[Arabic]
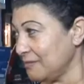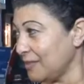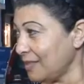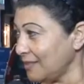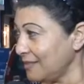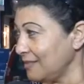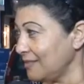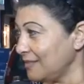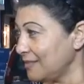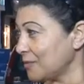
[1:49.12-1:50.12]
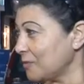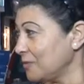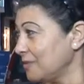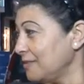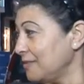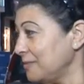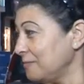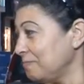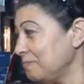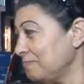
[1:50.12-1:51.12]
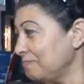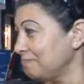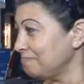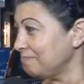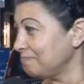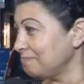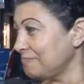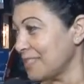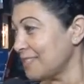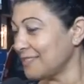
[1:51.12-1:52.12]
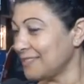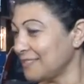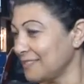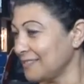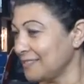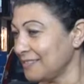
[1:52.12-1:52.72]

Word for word: والله تي تقول ما زلت